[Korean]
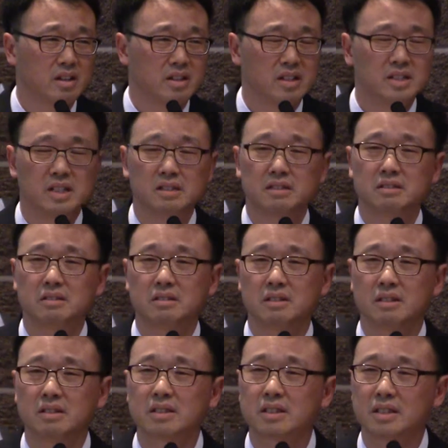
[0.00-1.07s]
이제는
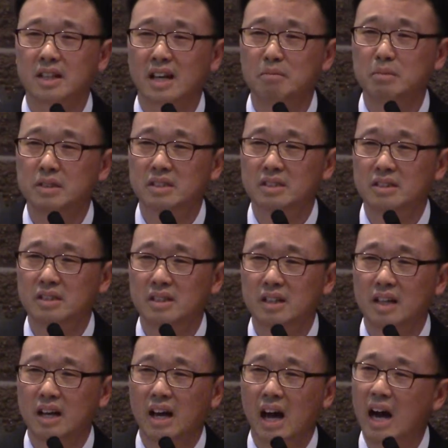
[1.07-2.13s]
어떻게 하면은
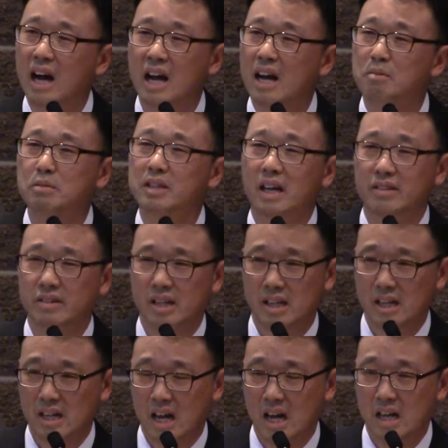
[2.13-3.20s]
안 가면 안
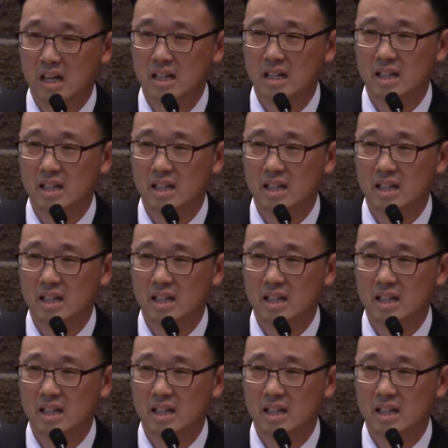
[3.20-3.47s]
될까?